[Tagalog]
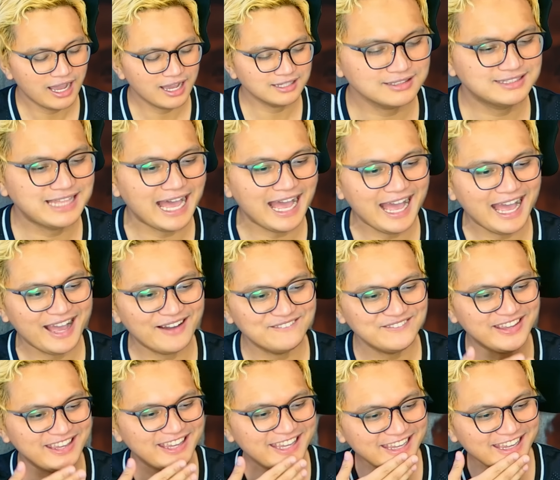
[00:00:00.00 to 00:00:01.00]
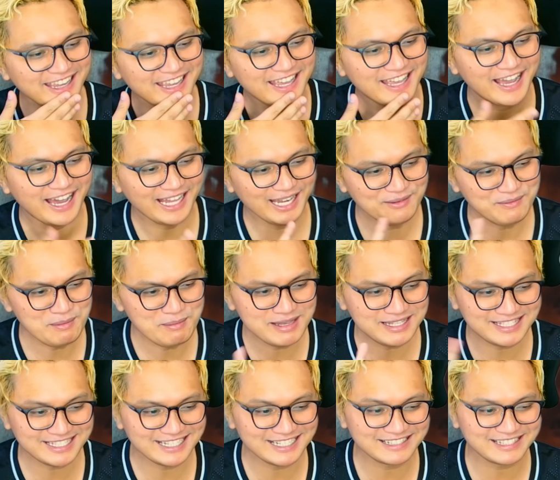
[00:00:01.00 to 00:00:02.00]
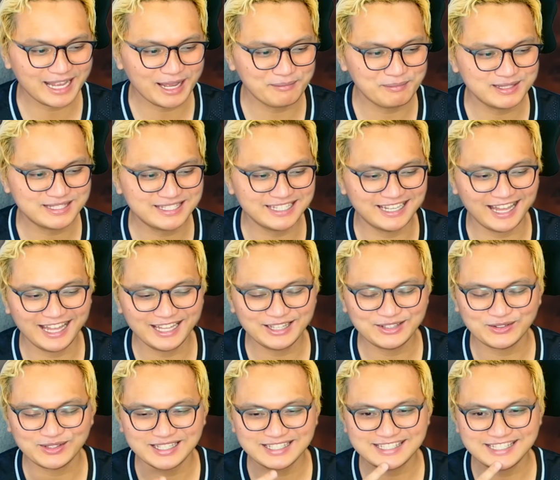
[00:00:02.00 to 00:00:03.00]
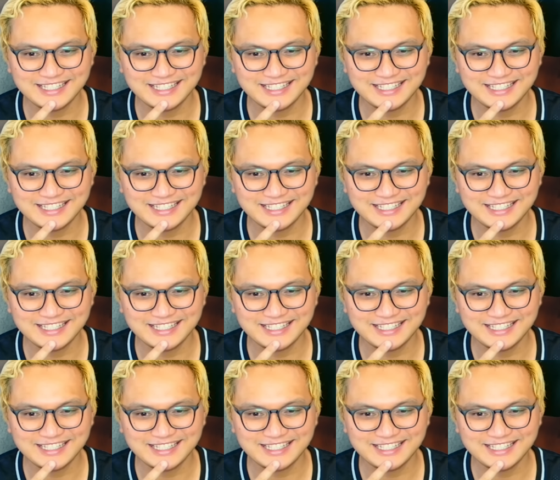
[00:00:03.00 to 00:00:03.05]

Ang dami! Alam mo, may sinasabi sila, no, na